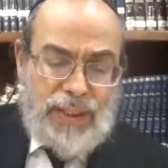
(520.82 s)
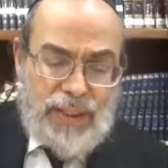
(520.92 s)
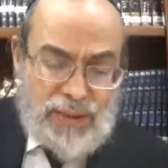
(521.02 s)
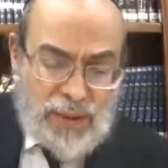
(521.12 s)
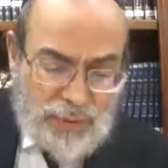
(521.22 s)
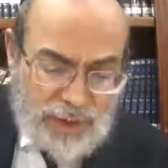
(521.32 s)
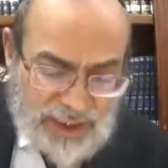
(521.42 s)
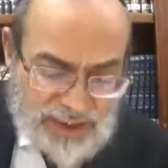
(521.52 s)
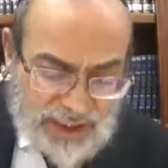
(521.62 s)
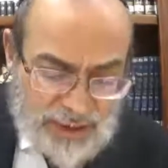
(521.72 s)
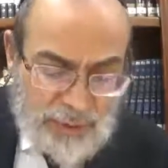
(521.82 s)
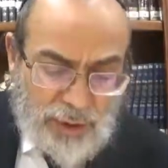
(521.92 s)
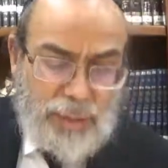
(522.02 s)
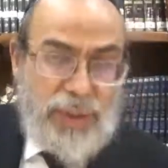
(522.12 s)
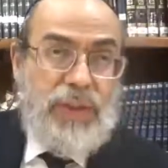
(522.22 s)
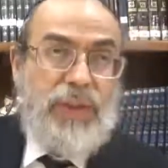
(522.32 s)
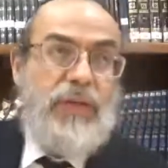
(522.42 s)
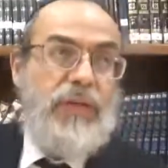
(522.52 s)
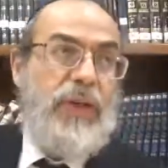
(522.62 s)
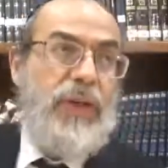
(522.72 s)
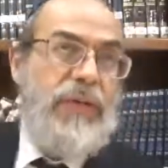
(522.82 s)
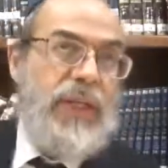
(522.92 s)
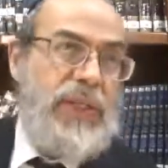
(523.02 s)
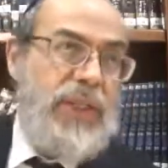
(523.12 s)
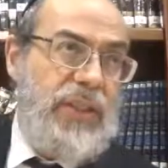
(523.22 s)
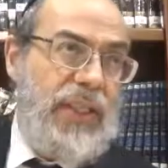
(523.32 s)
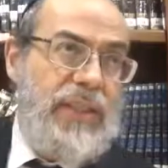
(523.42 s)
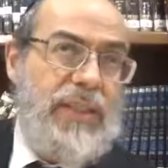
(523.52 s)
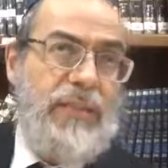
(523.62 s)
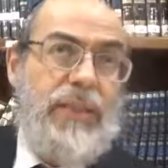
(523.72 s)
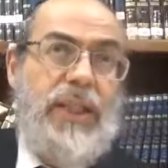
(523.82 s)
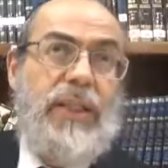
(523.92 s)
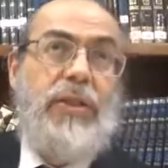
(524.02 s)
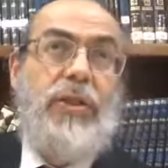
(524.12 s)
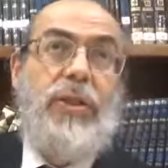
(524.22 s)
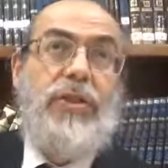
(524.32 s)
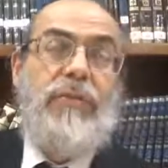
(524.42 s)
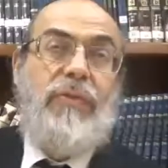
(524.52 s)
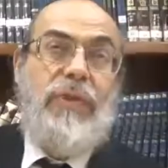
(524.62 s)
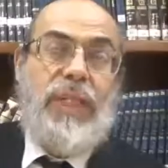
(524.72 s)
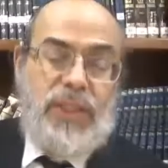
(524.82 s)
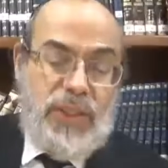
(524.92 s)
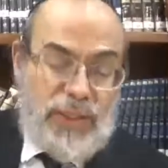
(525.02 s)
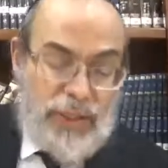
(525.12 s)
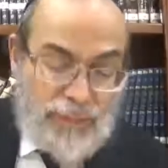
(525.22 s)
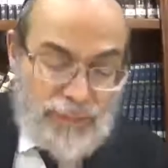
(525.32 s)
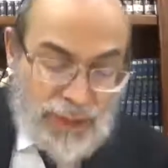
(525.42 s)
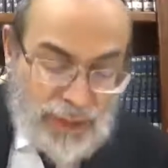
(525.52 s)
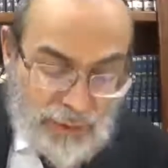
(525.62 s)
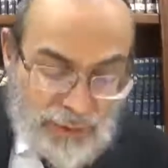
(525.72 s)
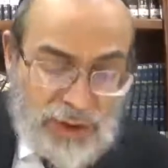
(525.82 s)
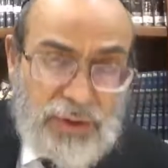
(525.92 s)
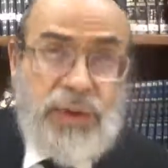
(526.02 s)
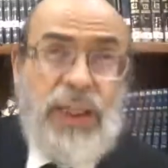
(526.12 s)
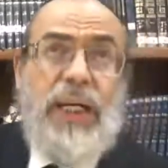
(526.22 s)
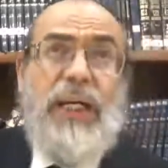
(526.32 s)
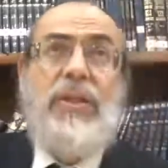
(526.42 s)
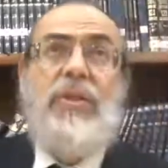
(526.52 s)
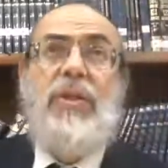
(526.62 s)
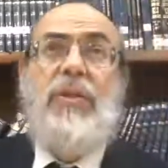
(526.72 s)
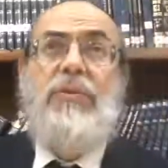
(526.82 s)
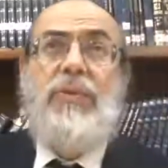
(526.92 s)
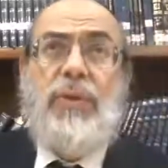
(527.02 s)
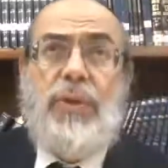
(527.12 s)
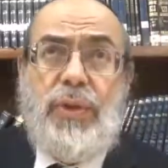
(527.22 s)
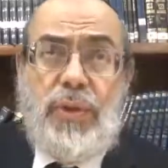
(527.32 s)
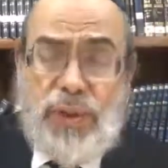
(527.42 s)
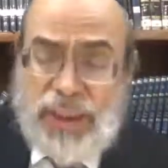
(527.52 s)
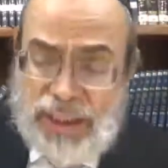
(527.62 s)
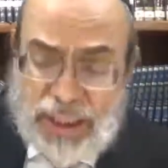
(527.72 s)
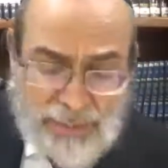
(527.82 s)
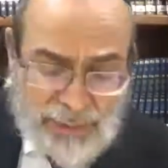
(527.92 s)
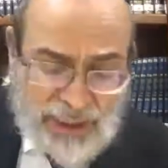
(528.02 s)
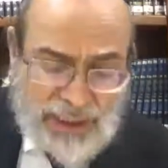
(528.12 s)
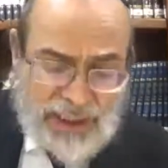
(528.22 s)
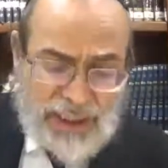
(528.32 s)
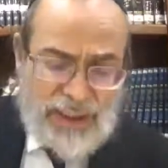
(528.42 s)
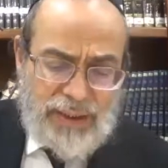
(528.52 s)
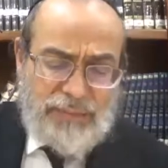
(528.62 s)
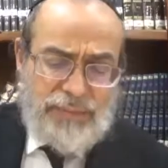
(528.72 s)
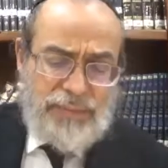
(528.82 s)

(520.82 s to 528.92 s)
seulement les animaux parce qu'il faut leur faire la shita. C'est pour ça que quand il faut faire la shita, lui te dira que vu qu'il n'y a pas euh,